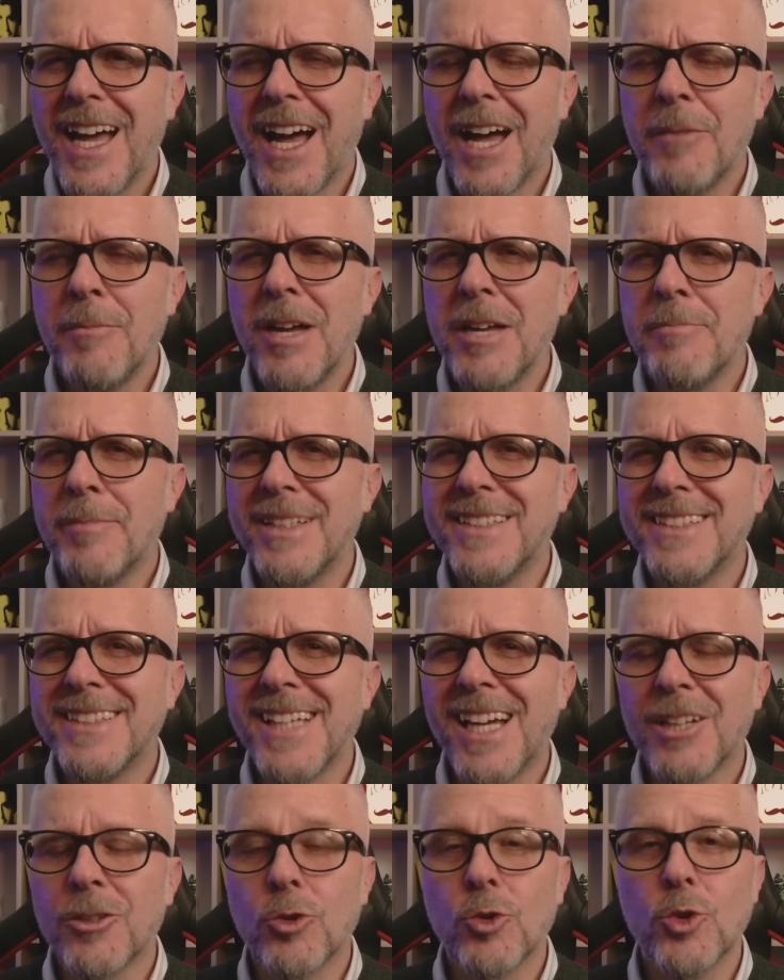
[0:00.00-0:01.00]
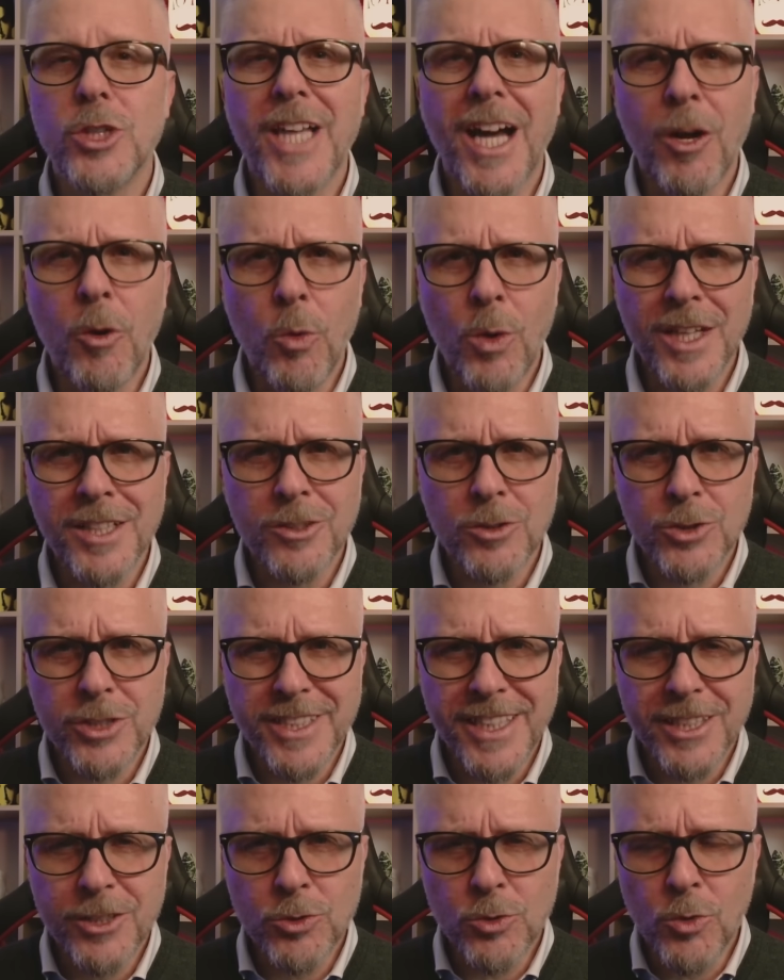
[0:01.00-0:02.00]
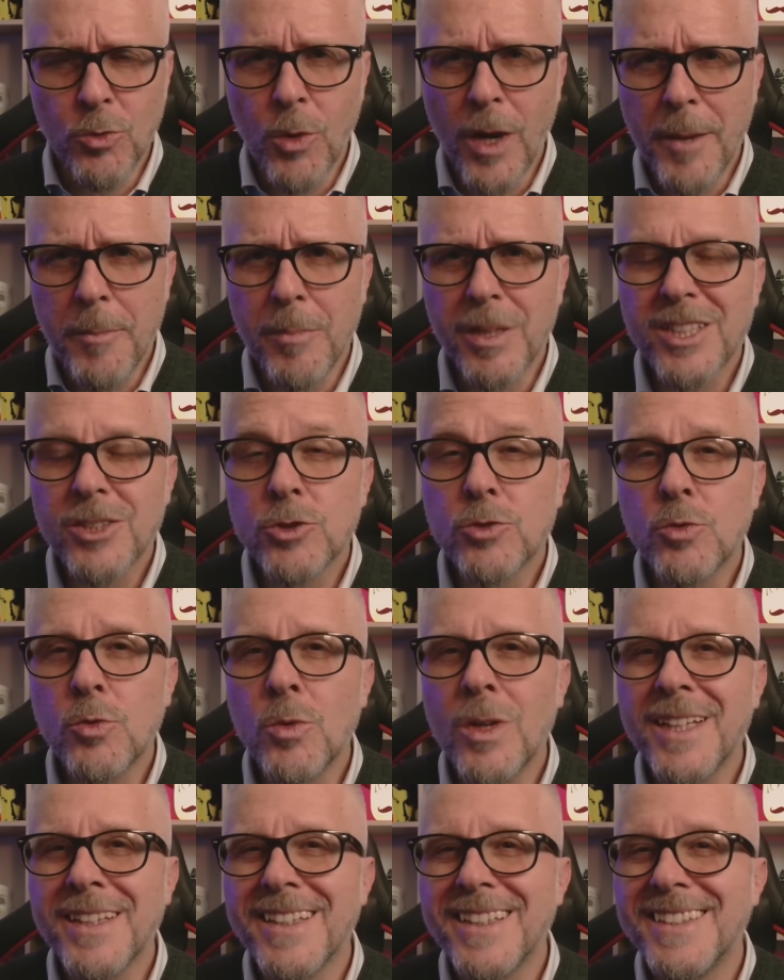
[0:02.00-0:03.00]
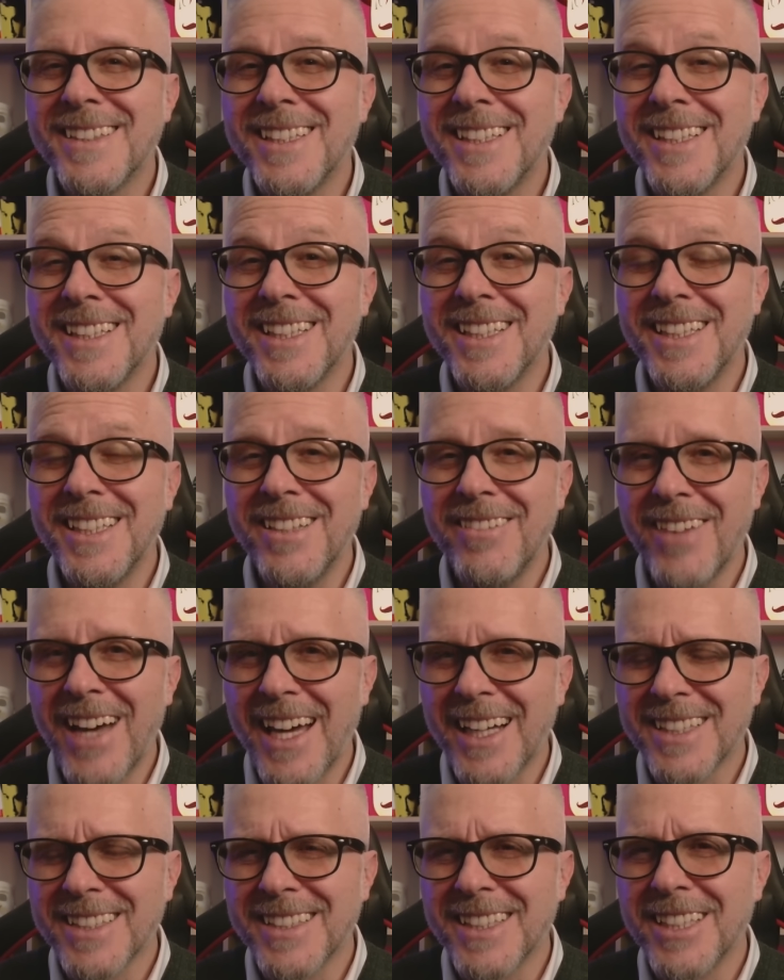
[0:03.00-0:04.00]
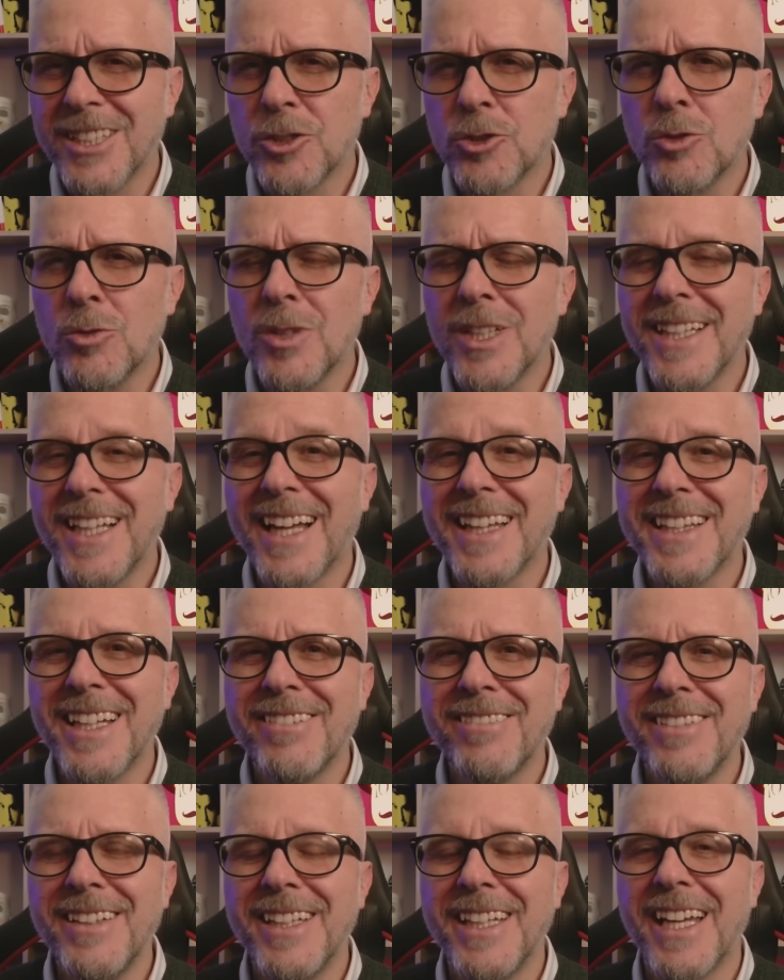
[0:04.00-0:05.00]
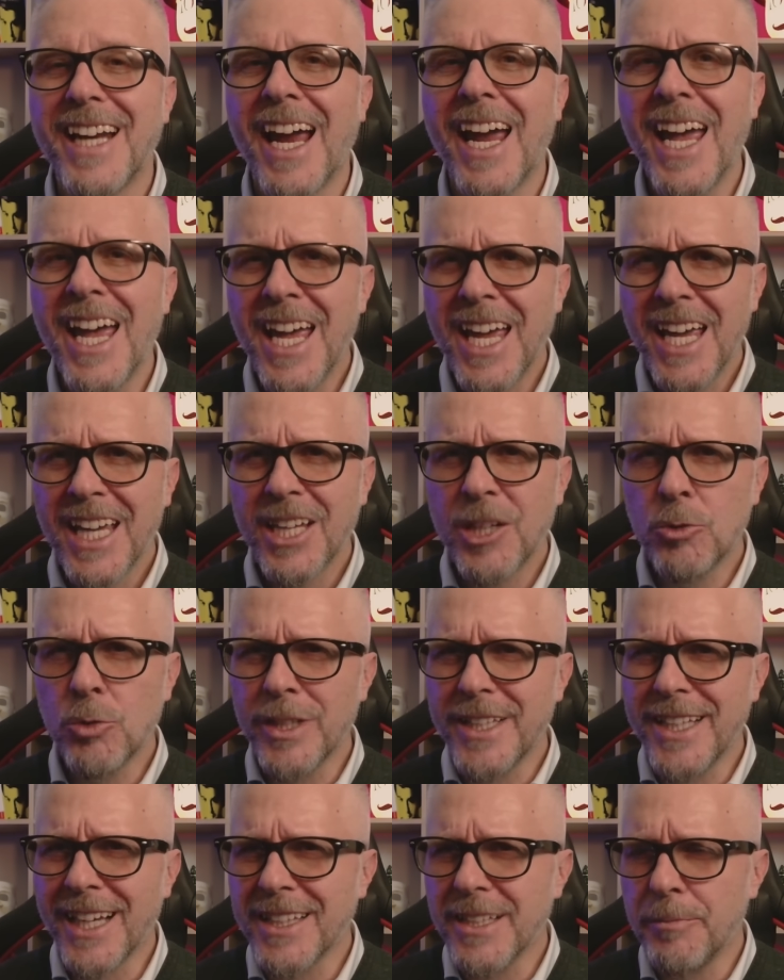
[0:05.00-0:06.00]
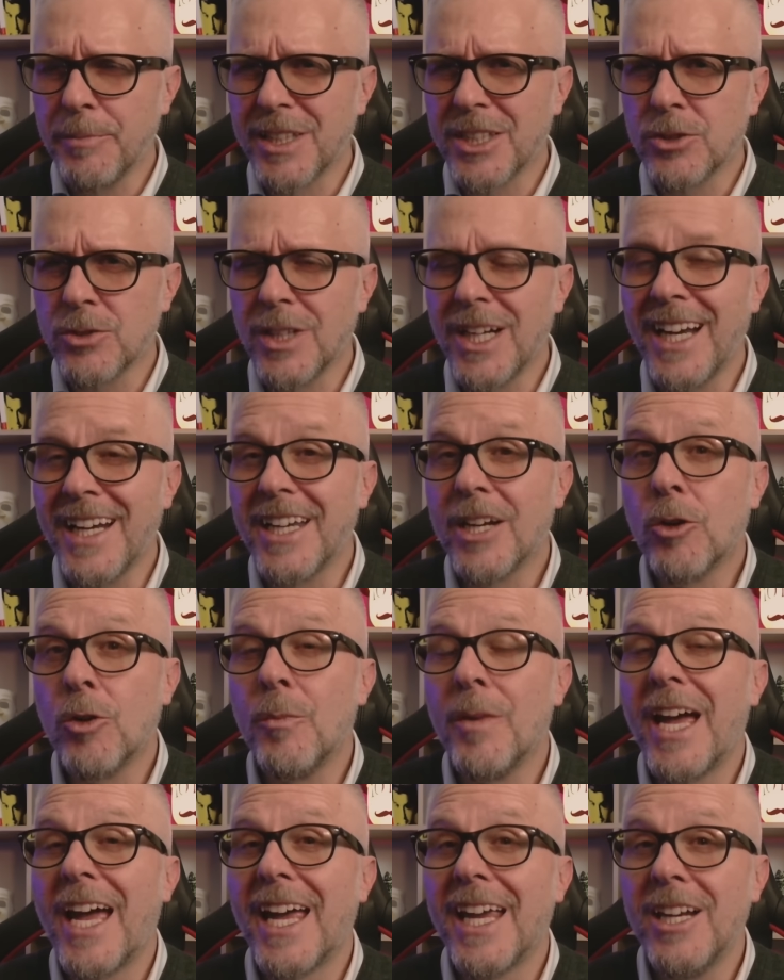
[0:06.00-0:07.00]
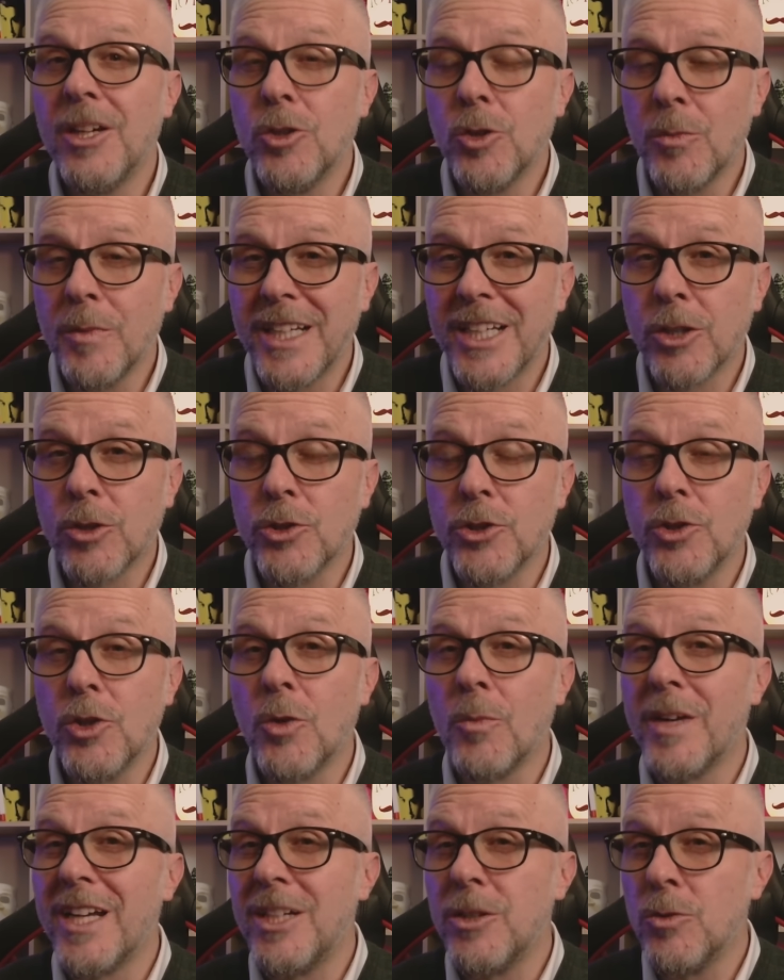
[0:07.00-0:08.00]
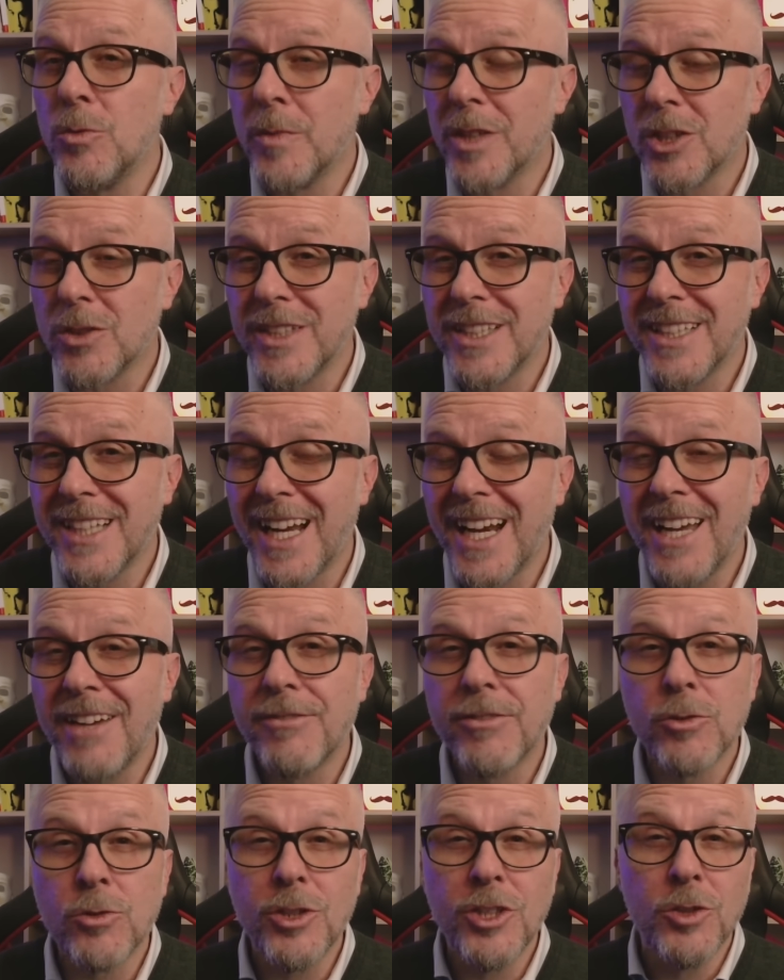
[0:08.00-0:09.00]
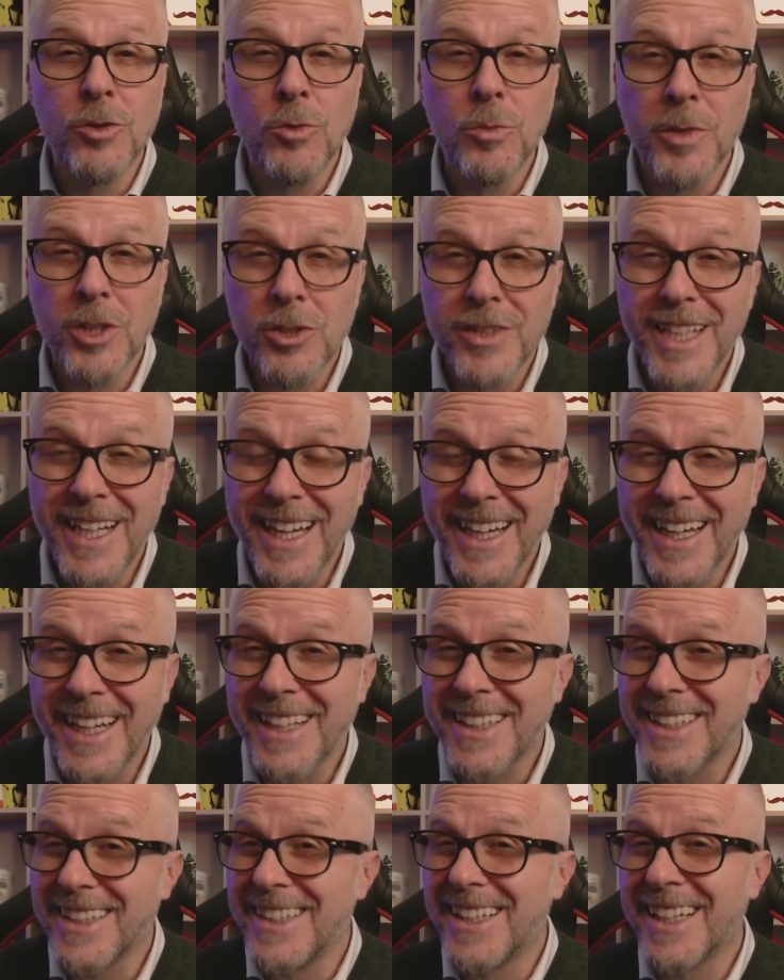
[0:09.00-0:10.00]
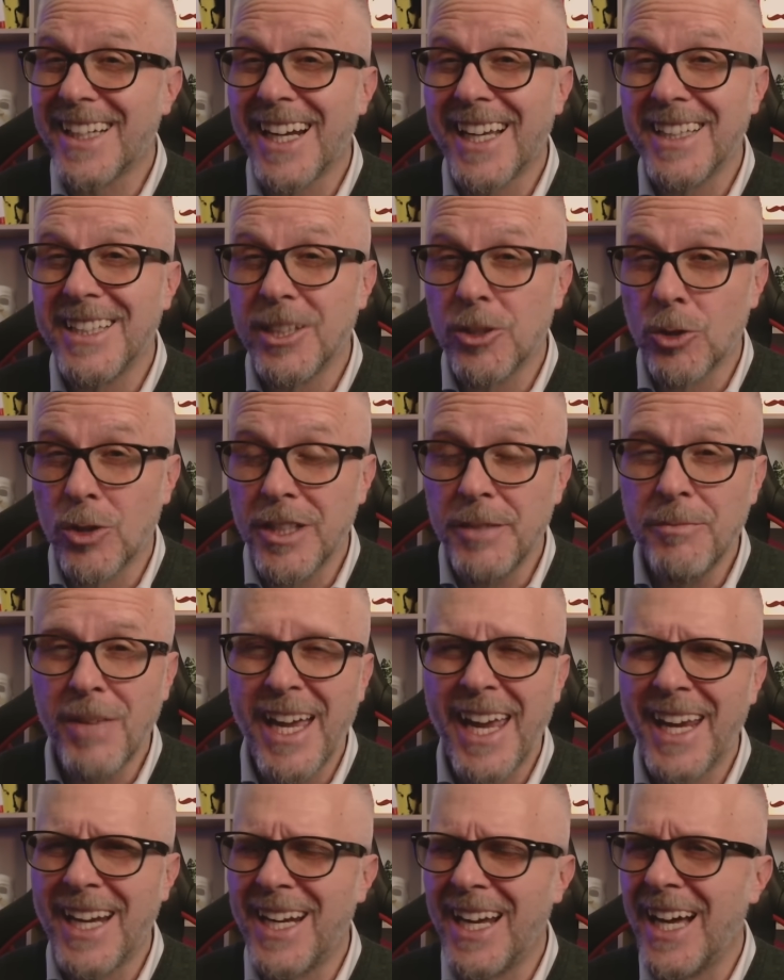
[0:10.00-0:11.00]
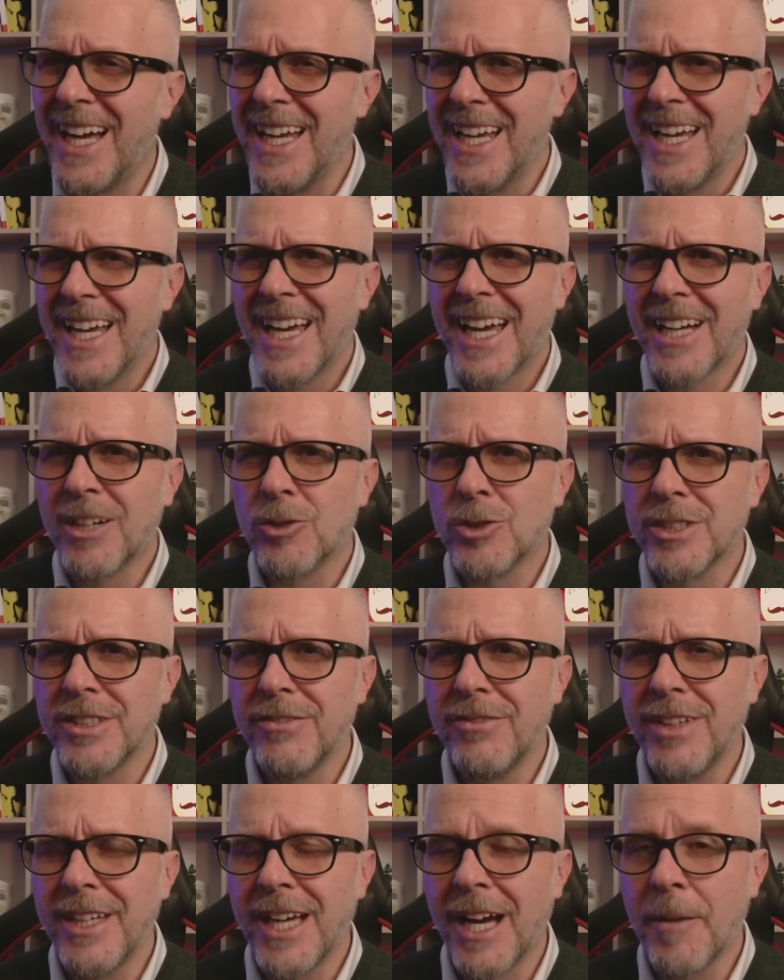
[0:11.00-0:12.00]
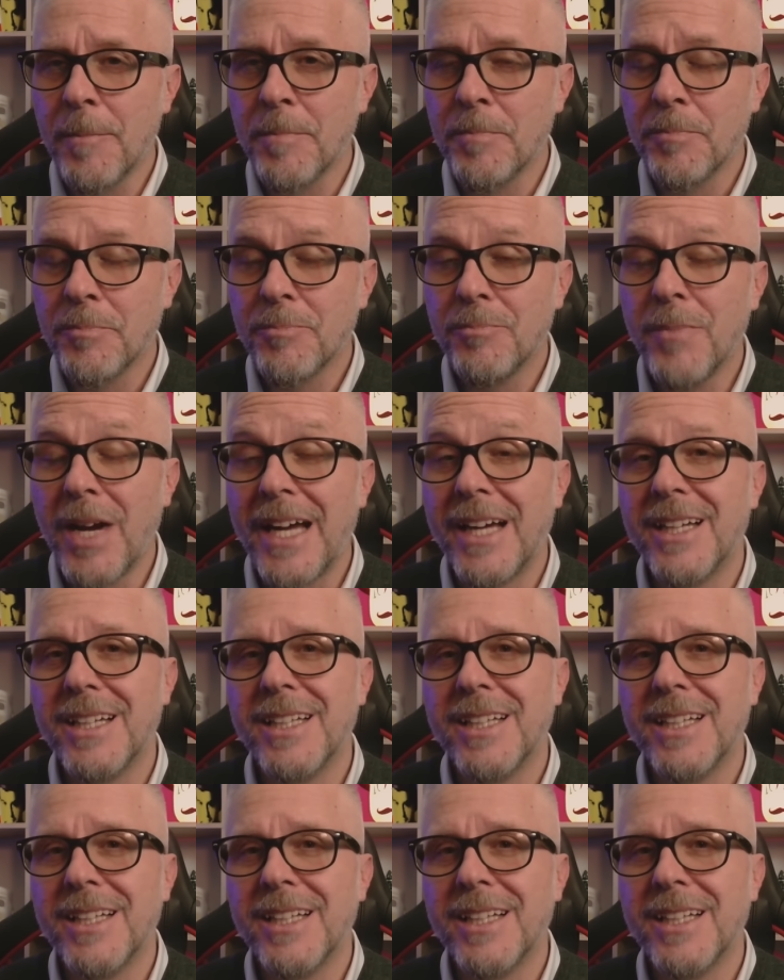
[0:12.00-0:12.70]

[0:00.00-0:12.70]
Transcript: mai pensato da quando sei sul web su quanti siti diversi sono andati a finire i tuoi dati personali come il nome e il cognome, il numero di telefono, il numero della carta di credito, l'email e così via? Beh,